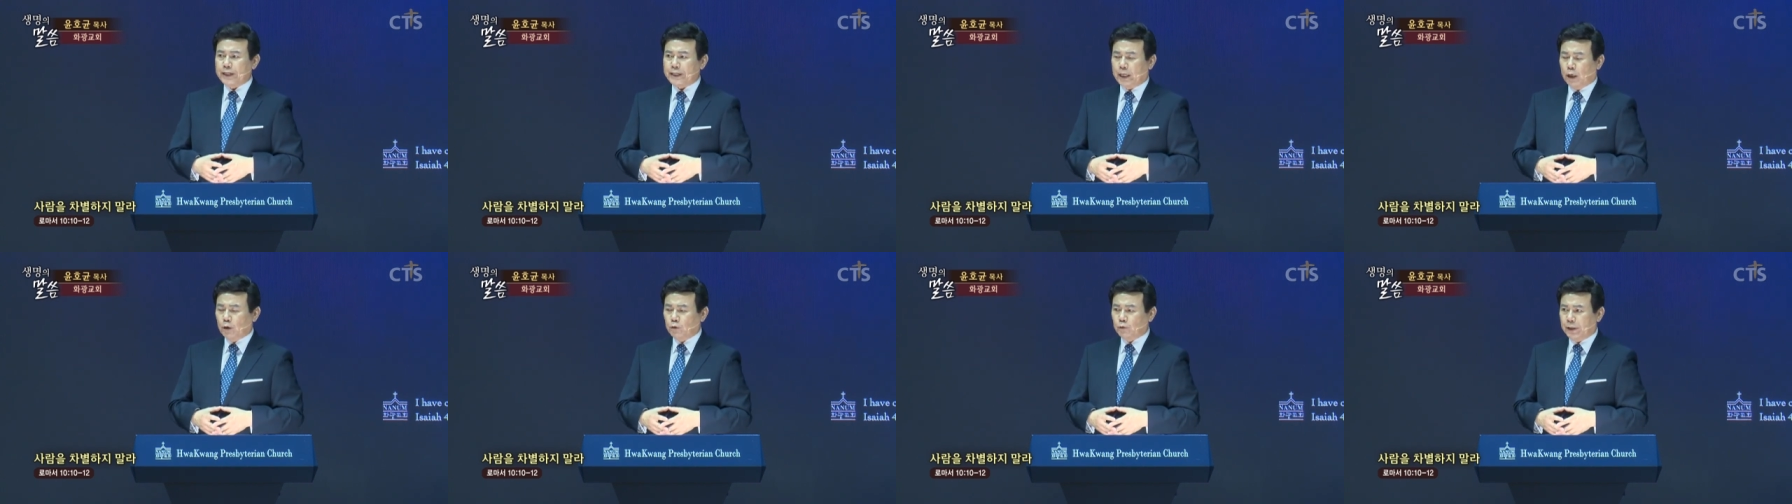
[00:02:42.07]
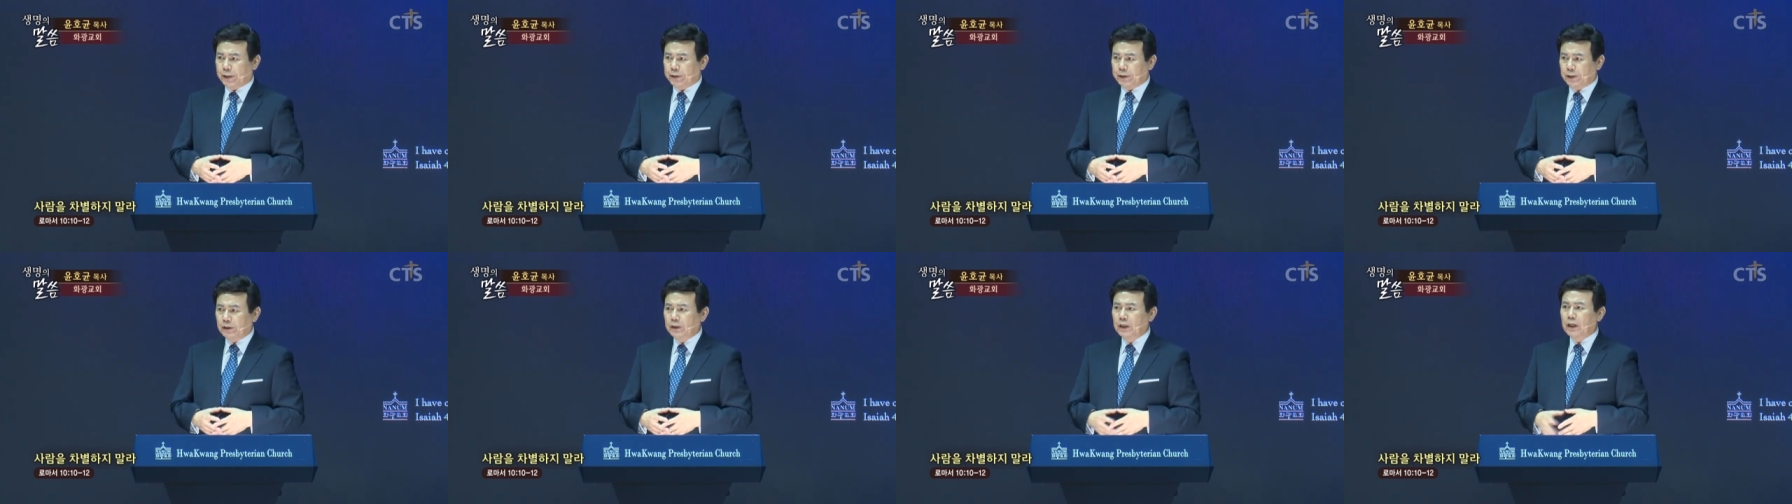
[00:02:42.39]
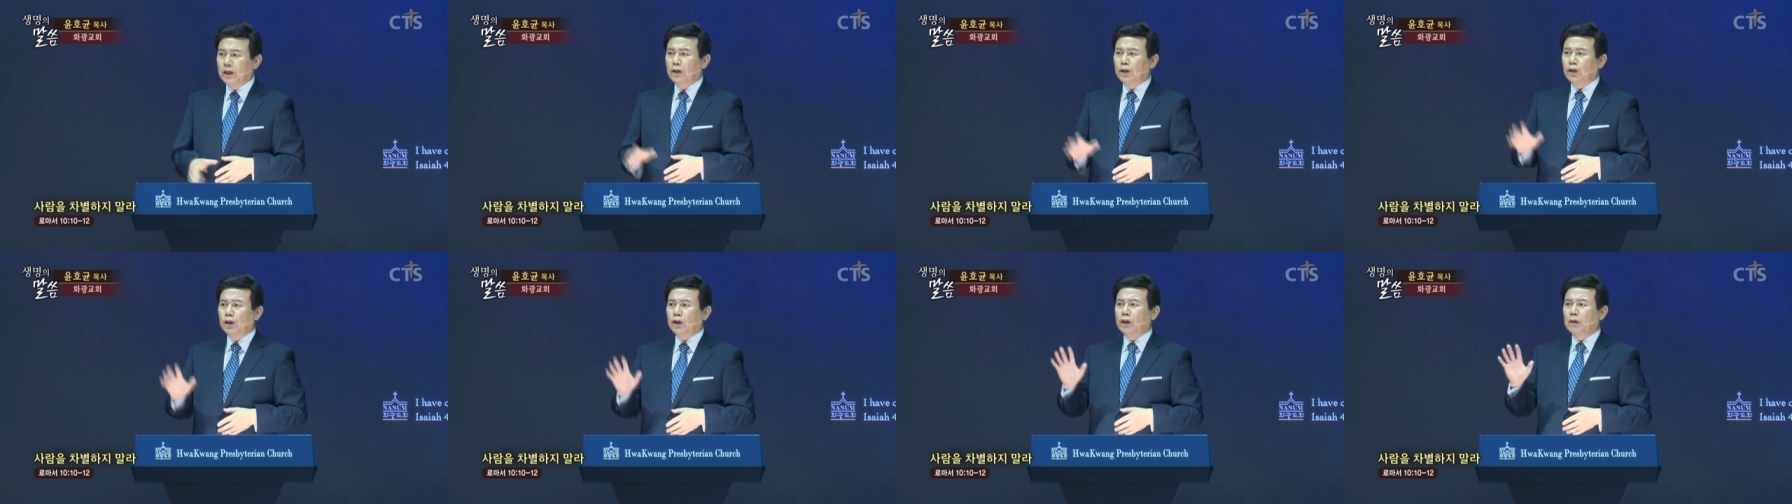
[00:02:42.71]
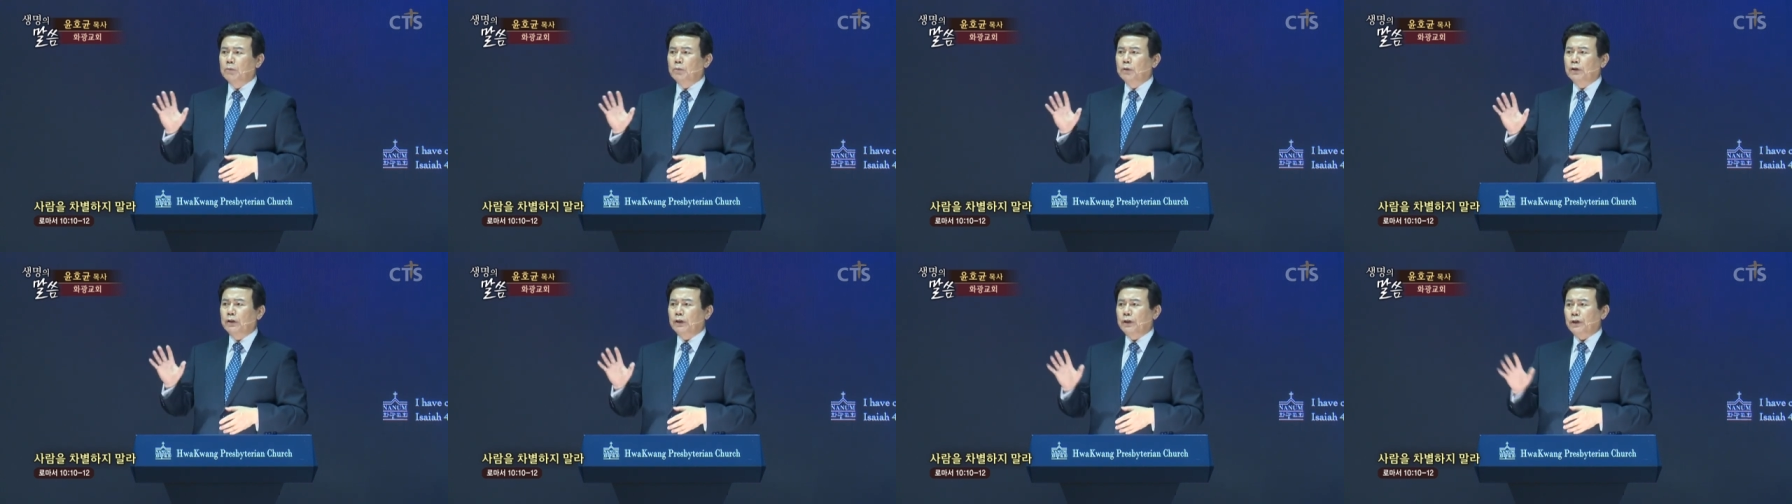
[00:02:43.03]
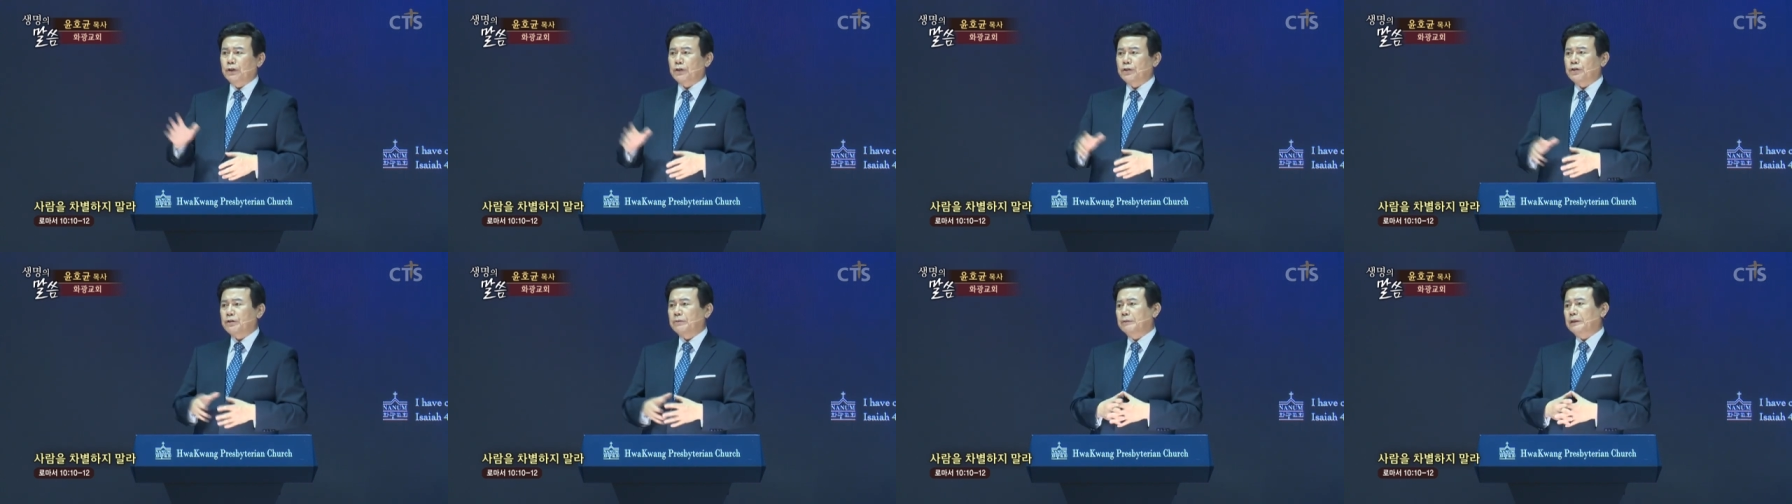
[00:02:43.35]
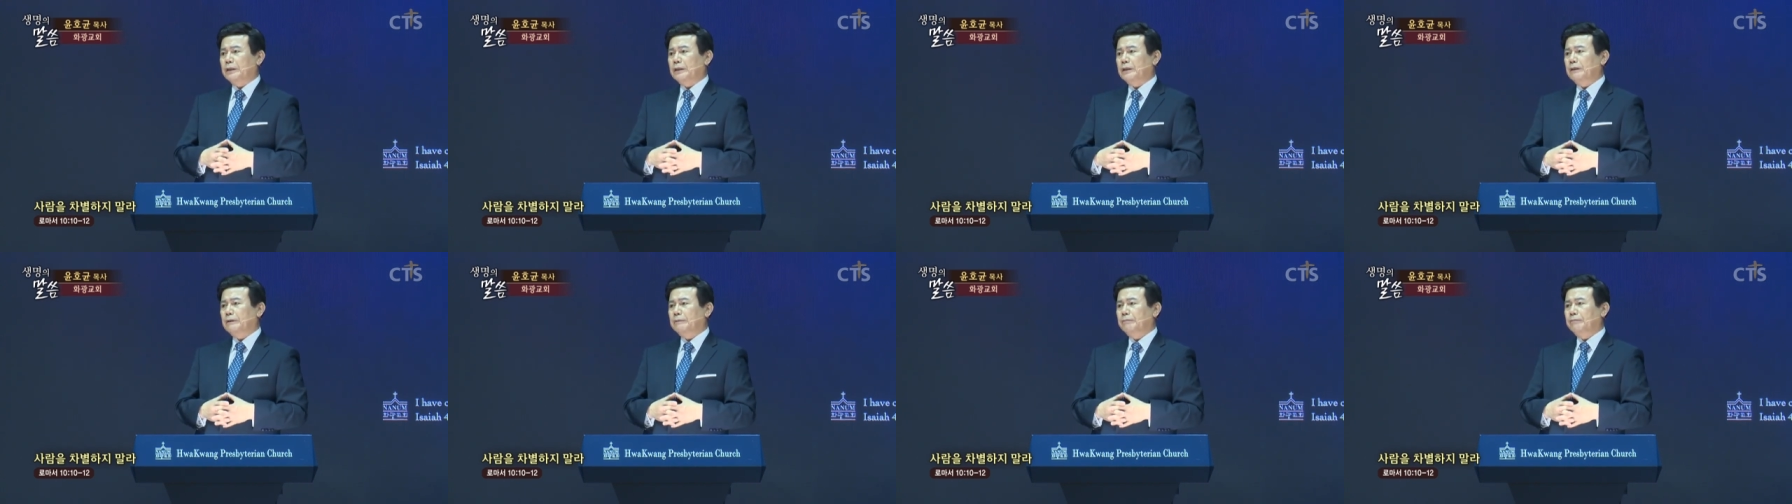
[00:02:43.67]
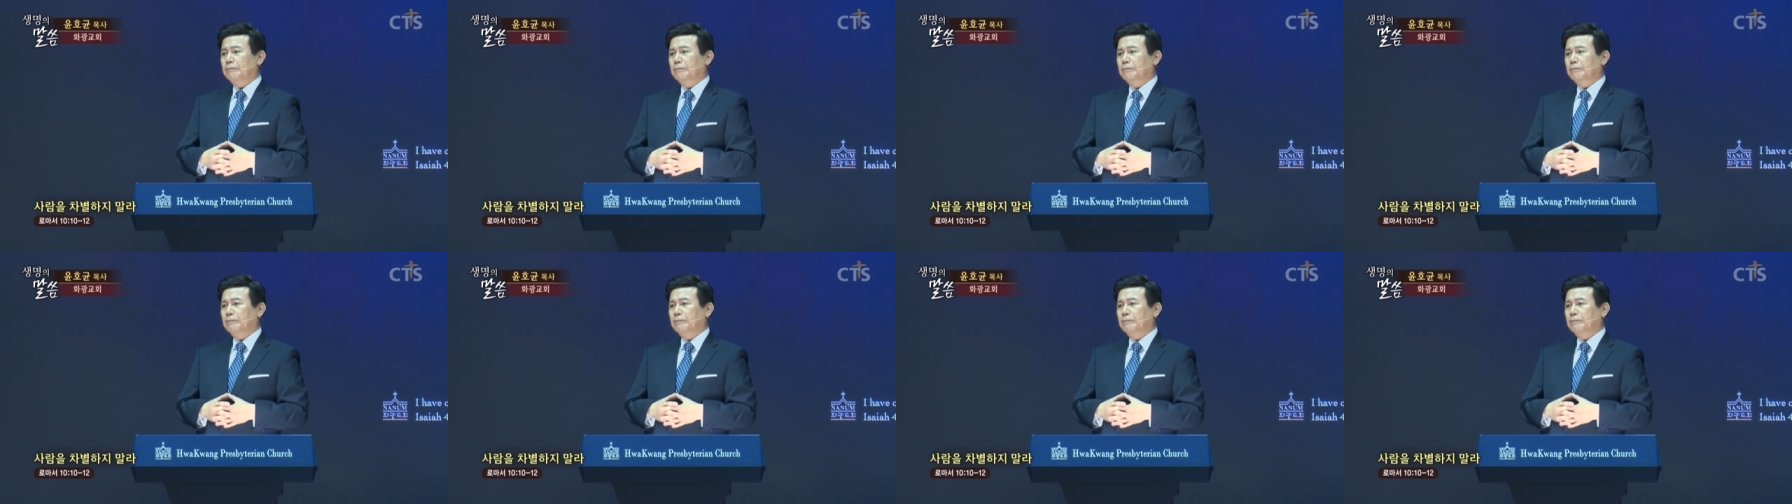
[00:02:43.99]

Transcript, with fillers: 강자길 어부들이었습니다.